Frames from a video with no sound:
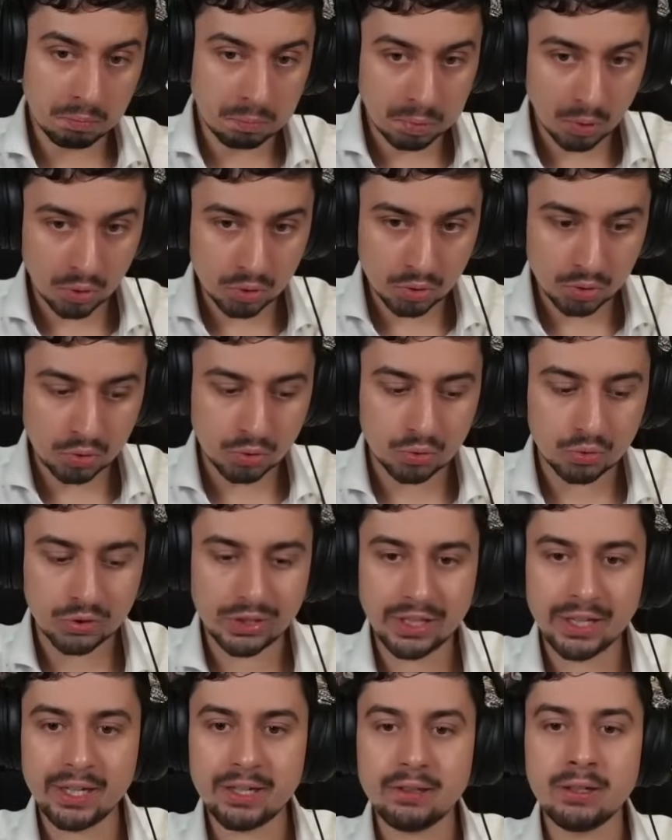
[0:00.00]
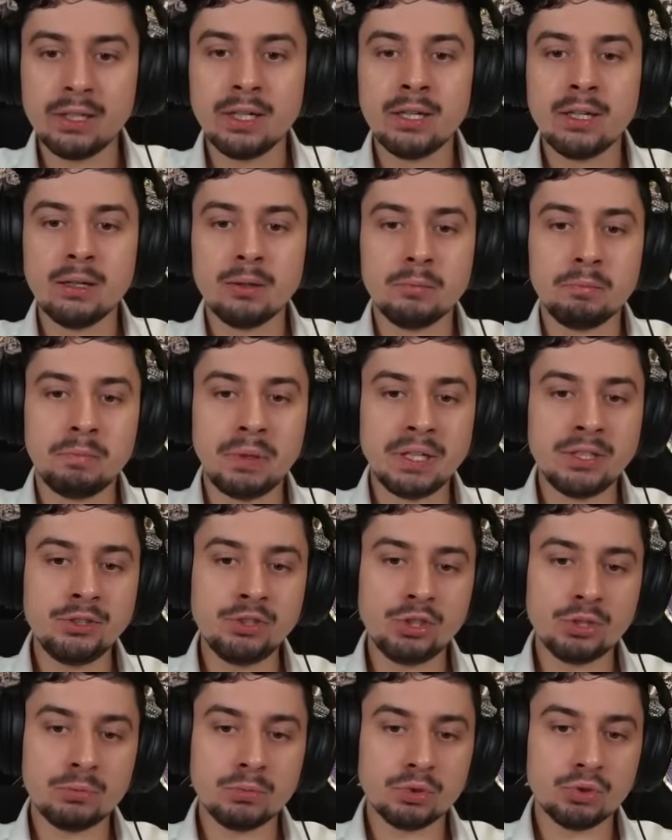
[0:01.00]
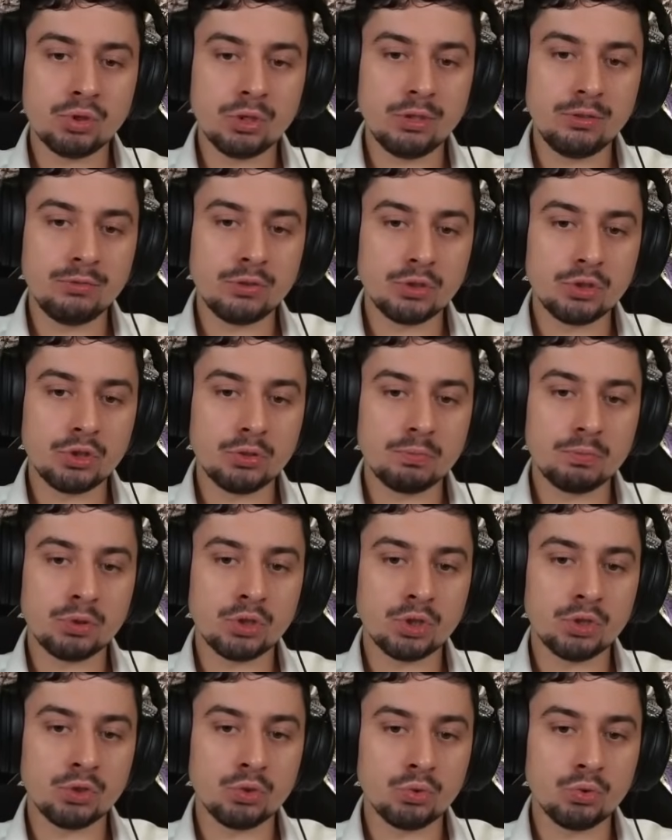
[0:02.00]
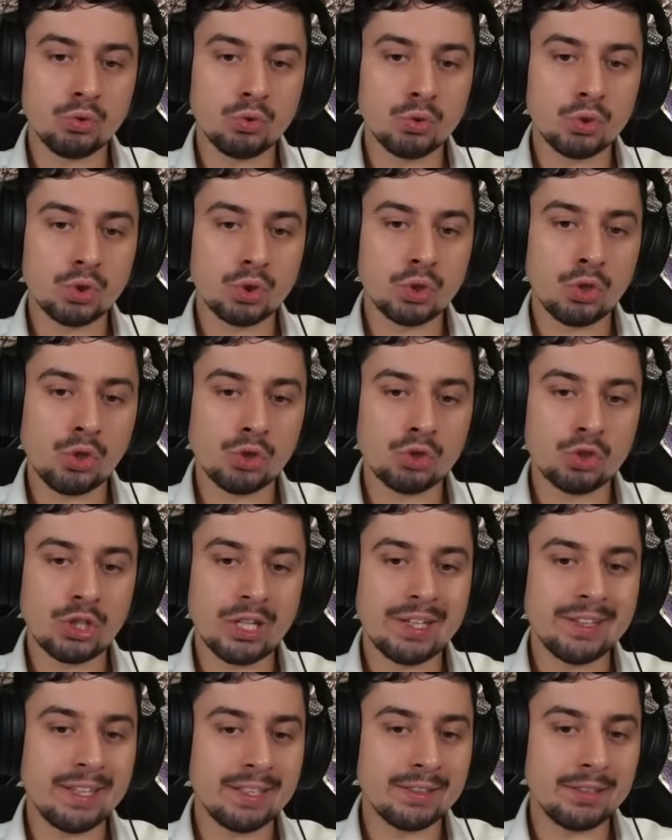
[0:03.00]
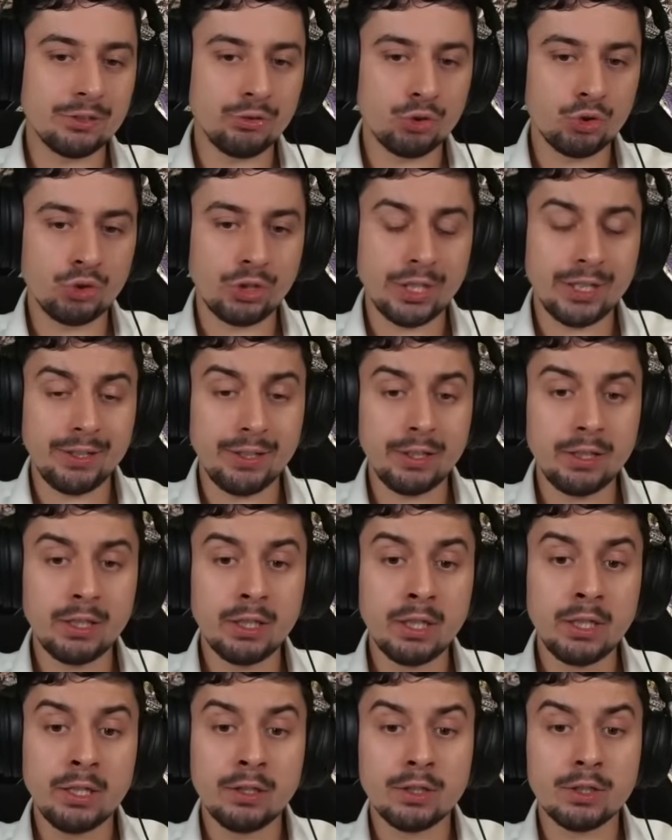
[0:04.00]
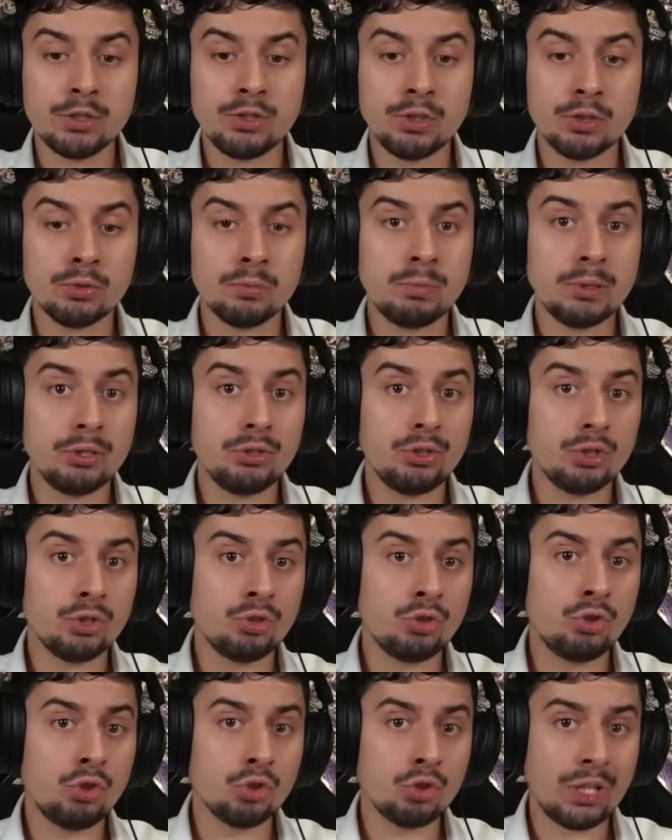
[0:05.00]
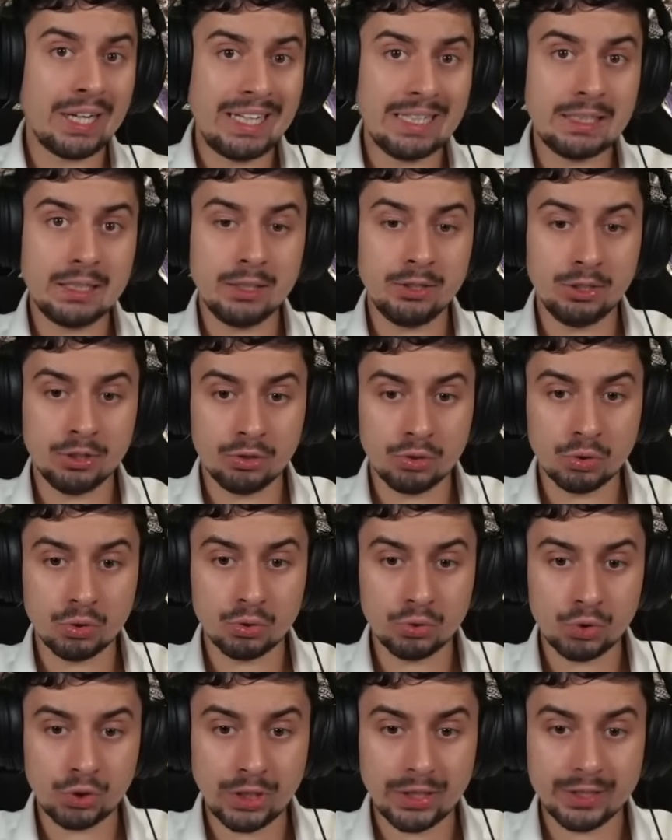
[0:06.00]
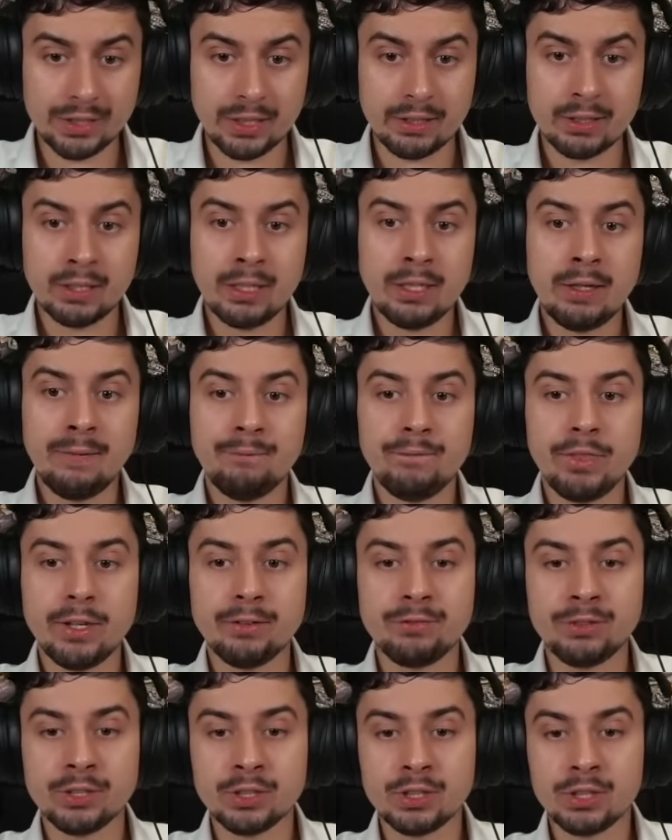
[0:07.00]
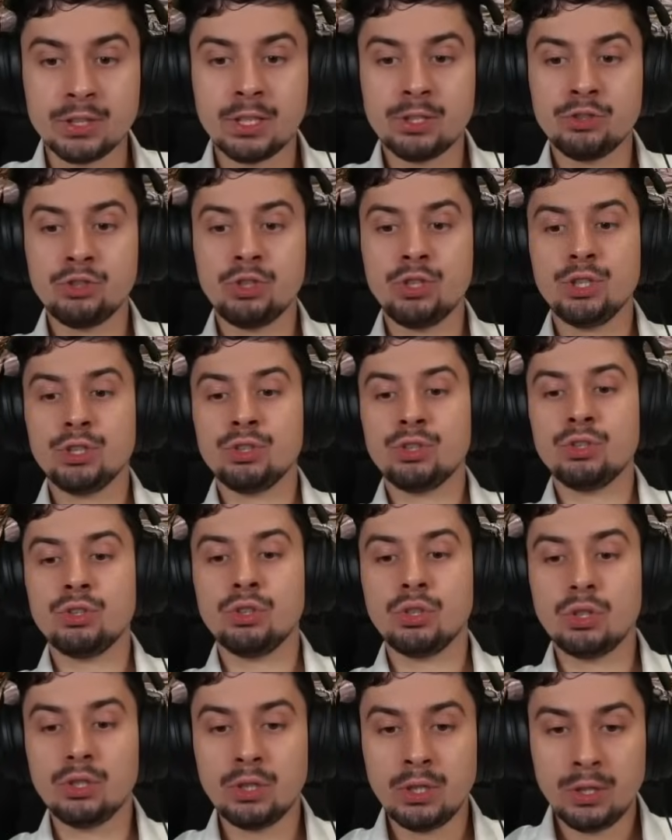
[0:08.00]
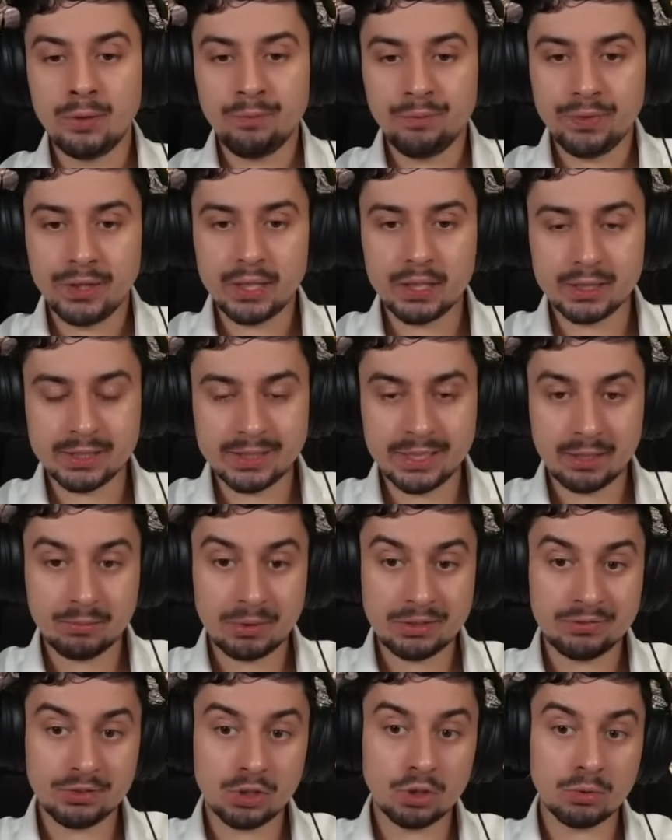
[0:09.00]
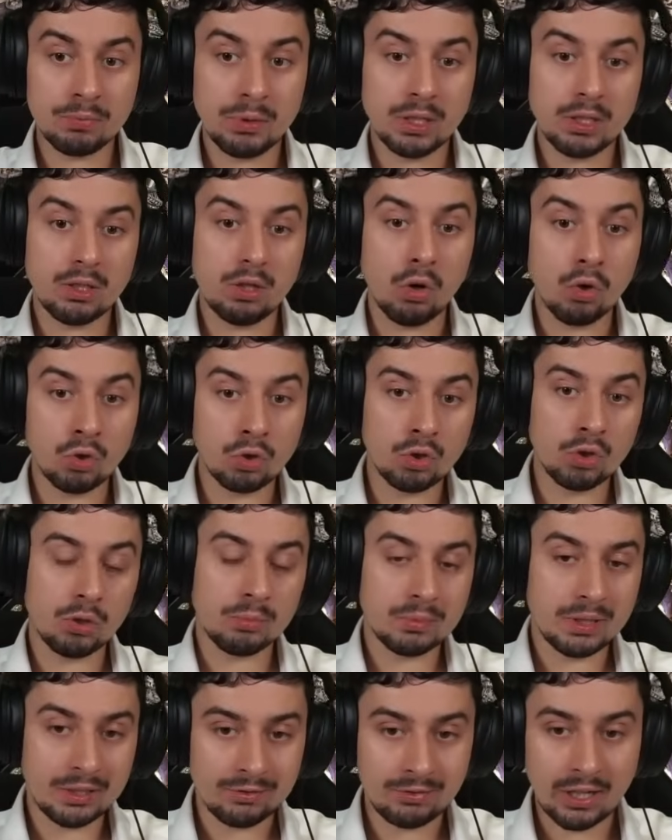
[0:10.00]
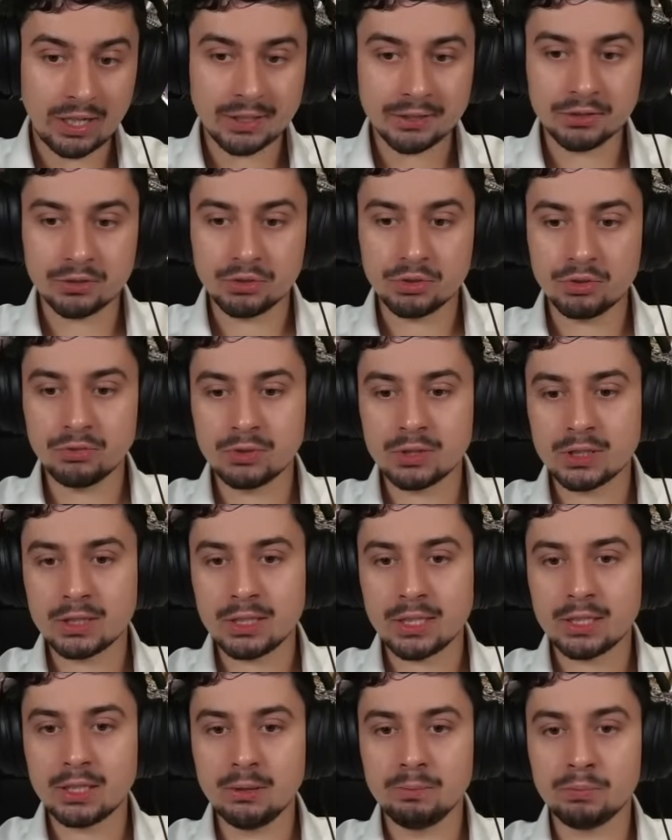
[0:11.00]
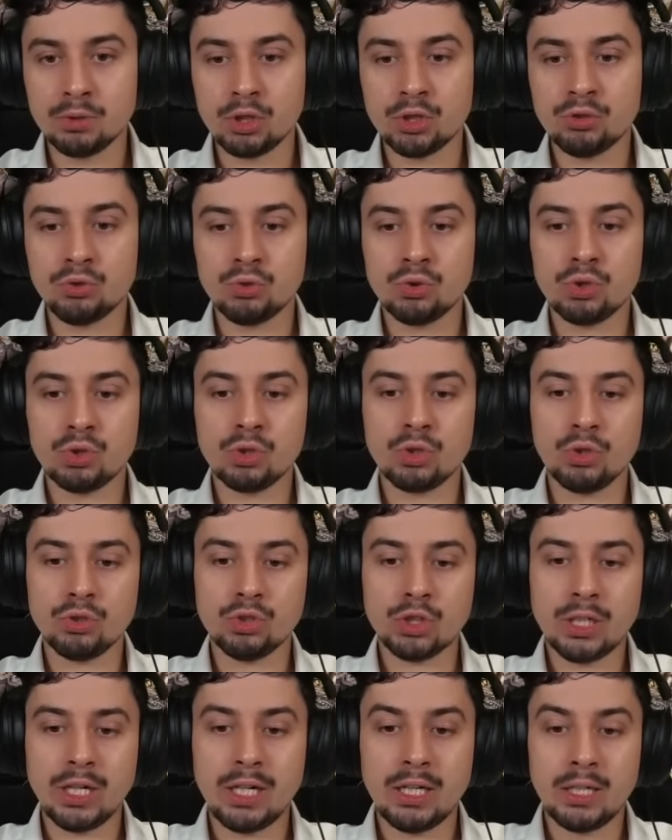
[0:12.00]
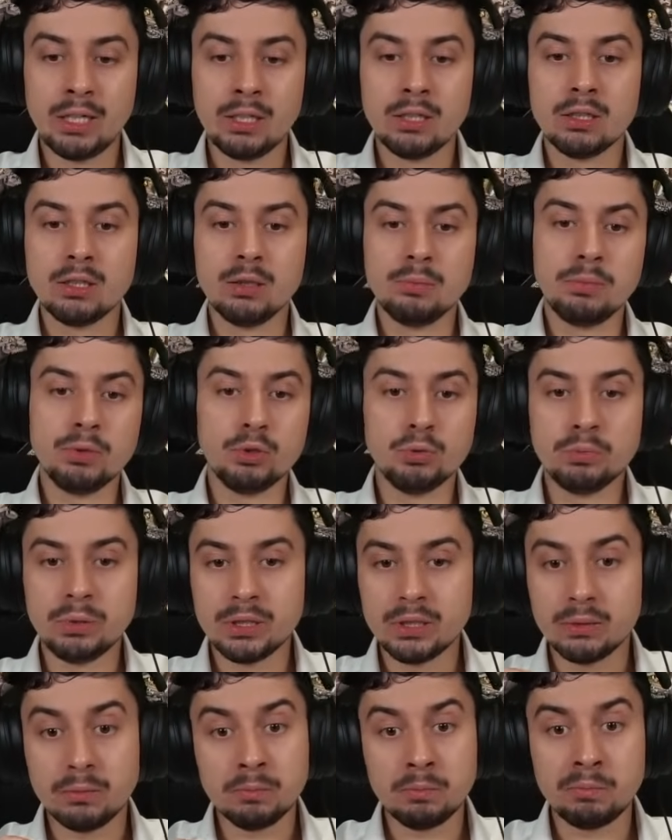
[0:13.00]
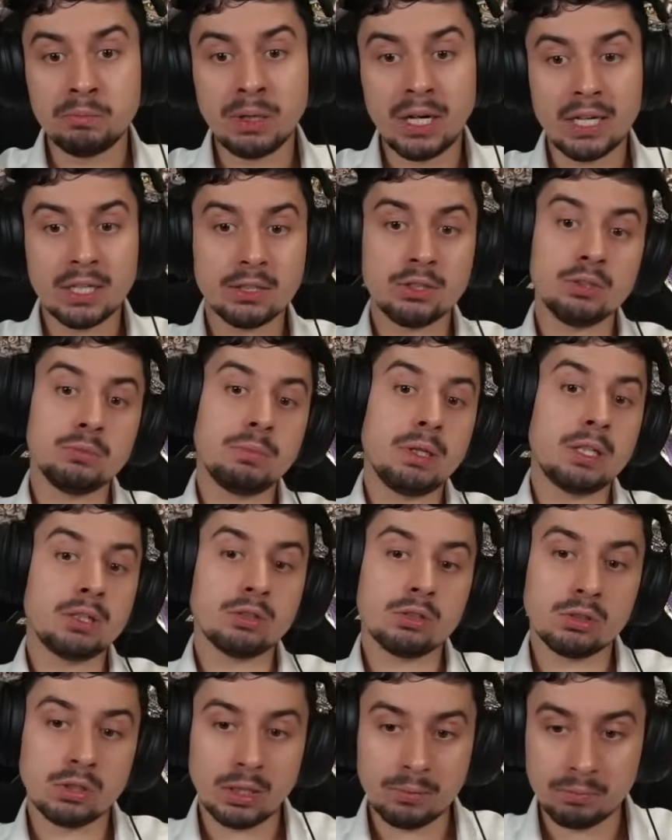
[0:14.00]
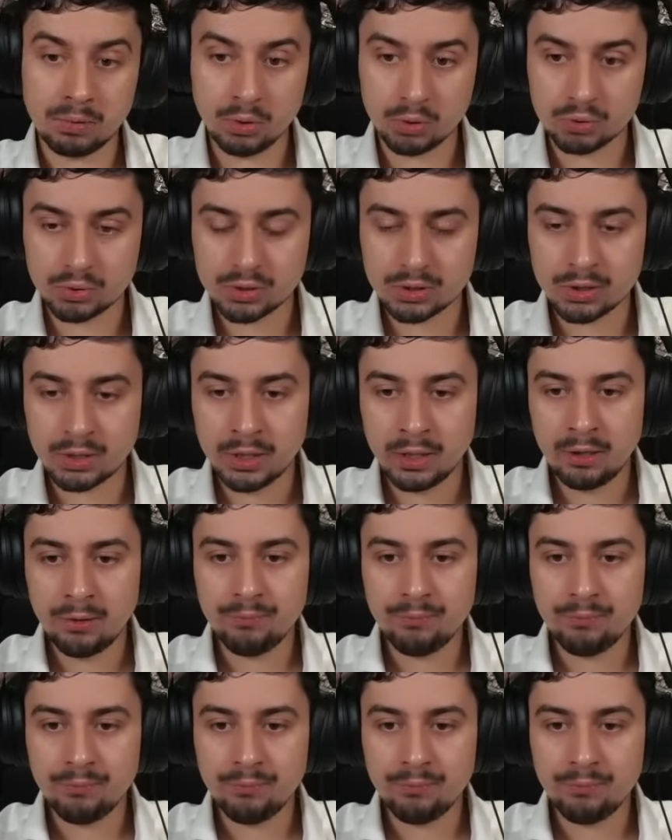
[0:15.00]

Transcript: Po drugie, będzie możliwość przerzutu skoczka na D4, gdzie on będzie totalnie nie do ruszenia. Więc też jest to e, sama w sobie ogromna wartość, więc taki przerzut skoczka e, byłby bardzo, bardzo na plus.